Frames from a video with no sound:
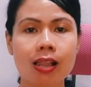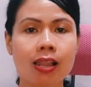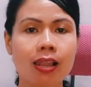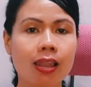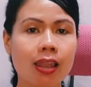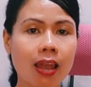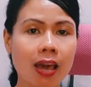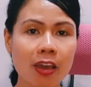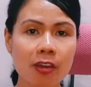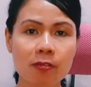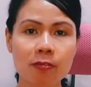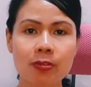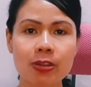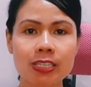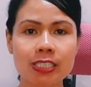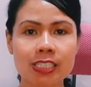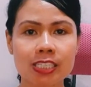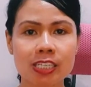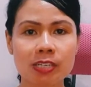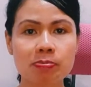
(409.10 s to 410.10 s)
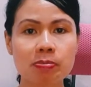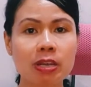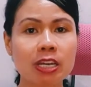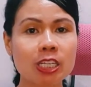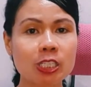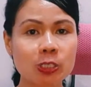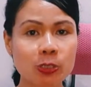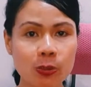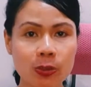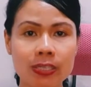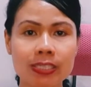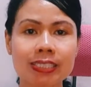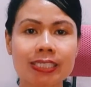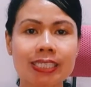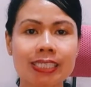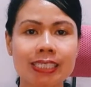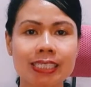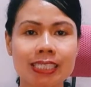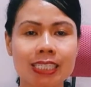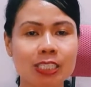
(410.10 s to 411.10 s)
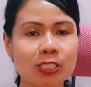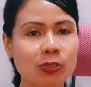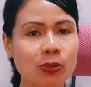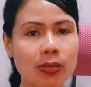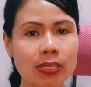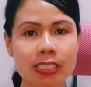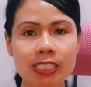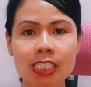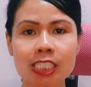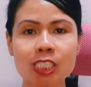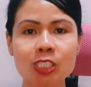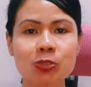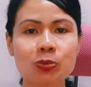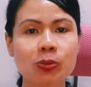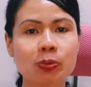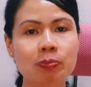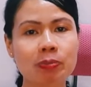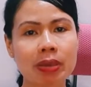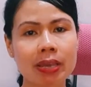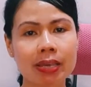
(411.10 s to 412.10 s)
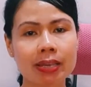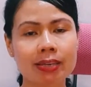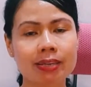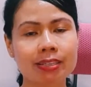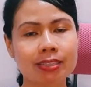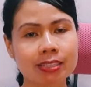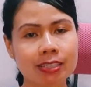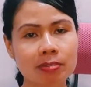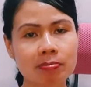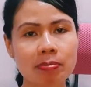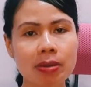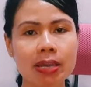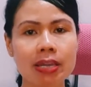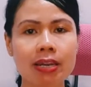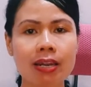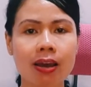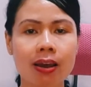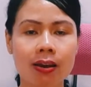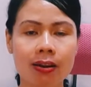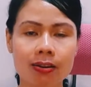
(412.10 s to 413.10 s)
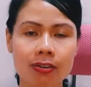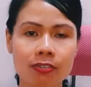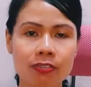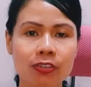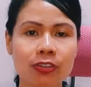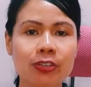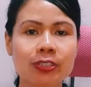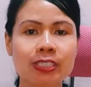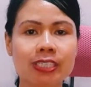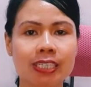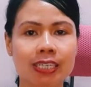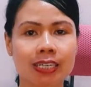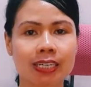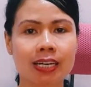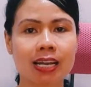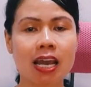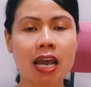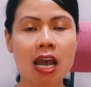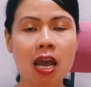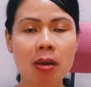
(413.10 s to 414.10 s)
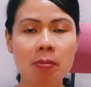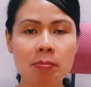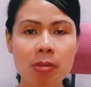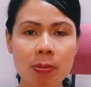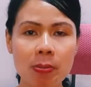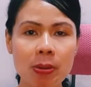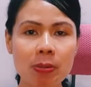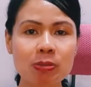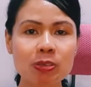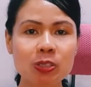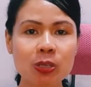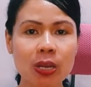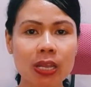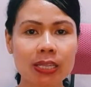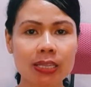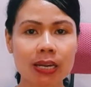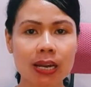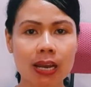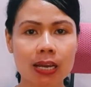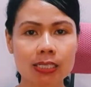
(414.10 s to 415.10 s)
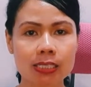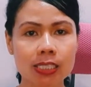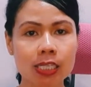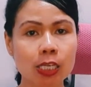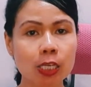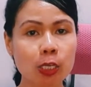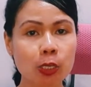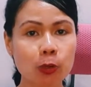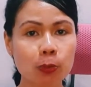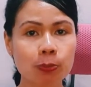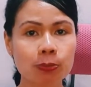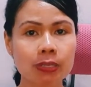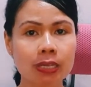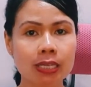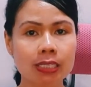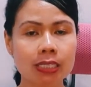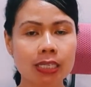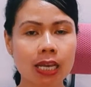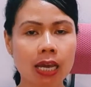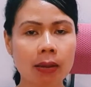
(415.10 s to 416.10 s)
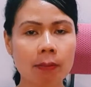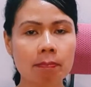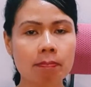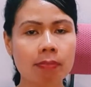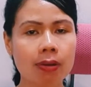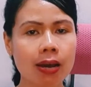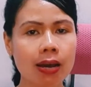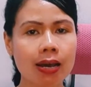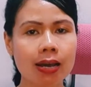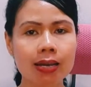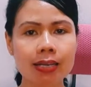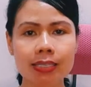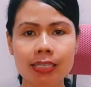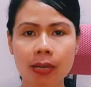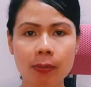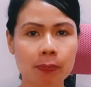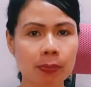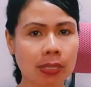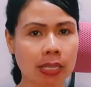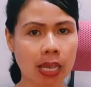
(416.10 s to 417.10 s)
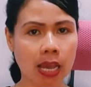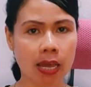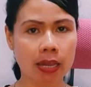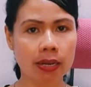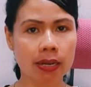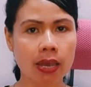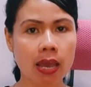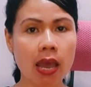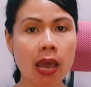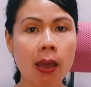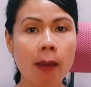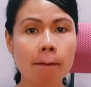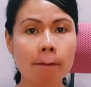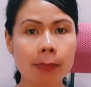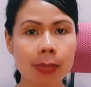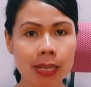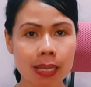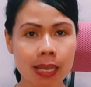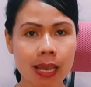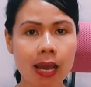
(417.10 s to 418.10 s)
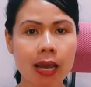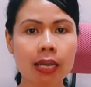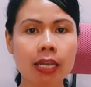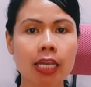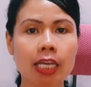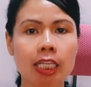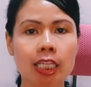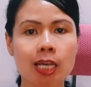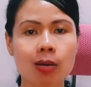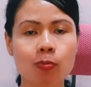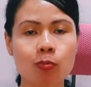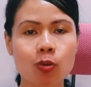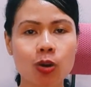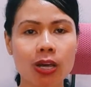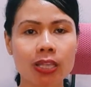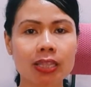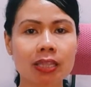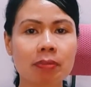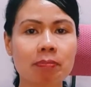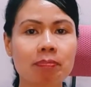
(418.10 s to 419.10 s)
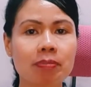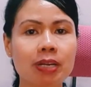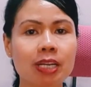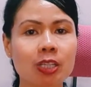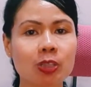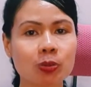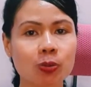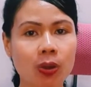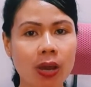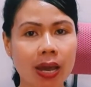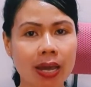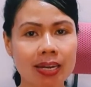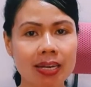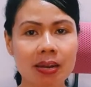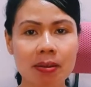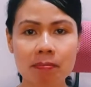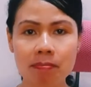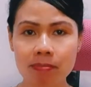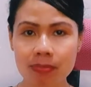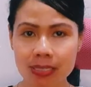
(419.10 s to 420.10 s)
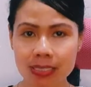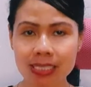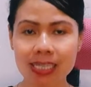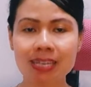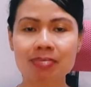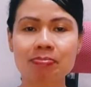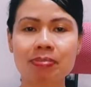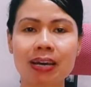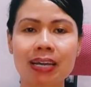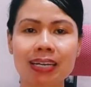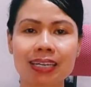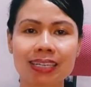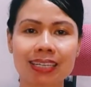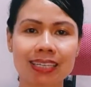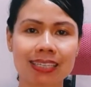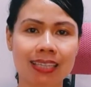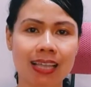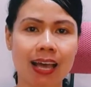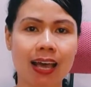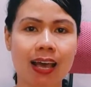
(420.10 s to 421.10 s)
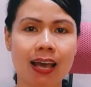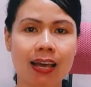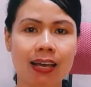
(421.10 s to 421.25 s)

Life present many choices. The choices we make determine our future. Bapak Ibu saudara yang terkasih, hidup menyajikan banyak pilihan. Pilihan yang kita buat menentukan masa depan kita.